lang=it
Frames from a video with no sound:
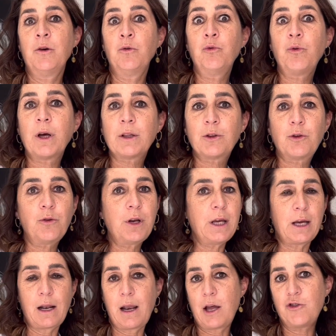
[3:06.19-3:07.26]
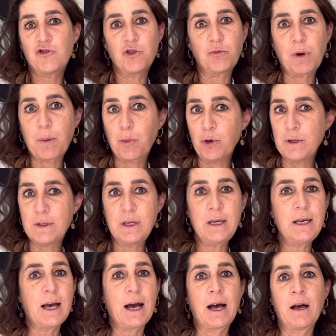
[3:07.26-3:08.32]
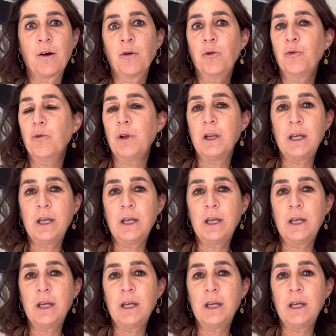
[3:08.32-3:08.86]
un attore che legge una poesia o un